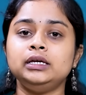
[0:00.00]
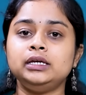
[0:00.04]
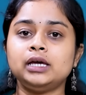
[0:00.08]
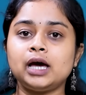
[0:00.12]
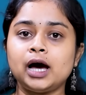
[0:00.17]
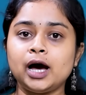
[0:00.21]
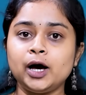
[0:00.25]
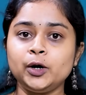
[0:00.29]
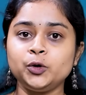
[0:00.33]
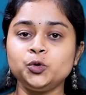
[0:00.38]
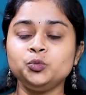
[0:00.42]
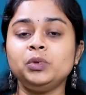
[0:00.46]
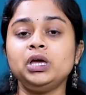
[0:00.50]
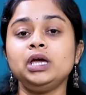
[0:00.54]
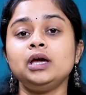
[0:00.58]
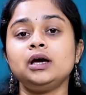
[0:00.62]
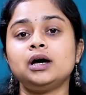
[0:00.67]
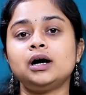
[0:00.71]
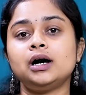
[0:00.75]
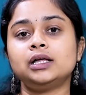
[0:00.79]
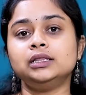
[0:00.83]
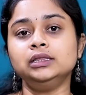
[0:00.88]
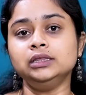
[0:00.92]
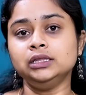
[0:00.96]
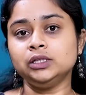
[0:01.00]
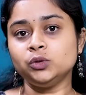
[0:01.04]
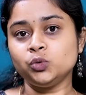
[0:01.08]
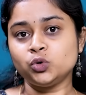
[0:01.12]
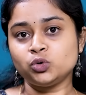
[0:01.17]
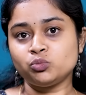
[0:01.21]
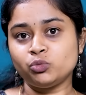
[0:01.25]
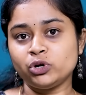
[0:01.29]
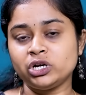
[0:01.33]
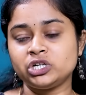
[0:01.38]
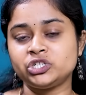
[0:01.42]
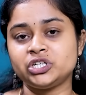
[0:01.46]
யாருமே அந்த
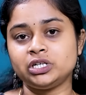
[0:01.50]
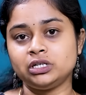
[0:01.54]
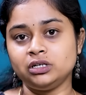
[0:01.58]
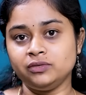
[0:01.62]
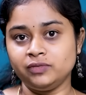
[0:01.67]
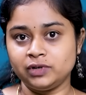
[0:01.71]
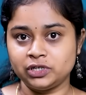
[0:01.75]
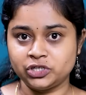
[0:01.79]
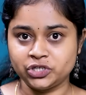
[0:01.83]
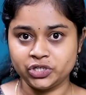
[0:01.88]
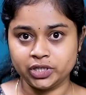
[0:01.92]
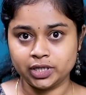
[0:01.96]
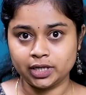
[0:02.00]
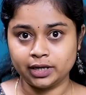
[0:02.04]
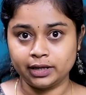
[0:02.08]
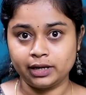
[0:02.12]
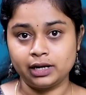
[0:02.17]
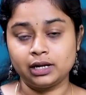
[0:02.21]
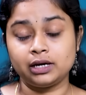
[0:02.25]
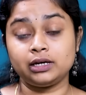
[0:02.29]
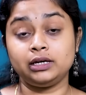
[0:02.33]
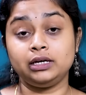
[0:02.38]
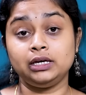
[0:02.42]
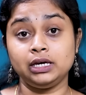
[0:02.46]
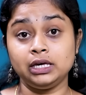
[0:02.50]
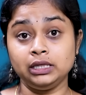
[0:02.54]
ஒரு முயற்சியில் வெற்றி அடையலை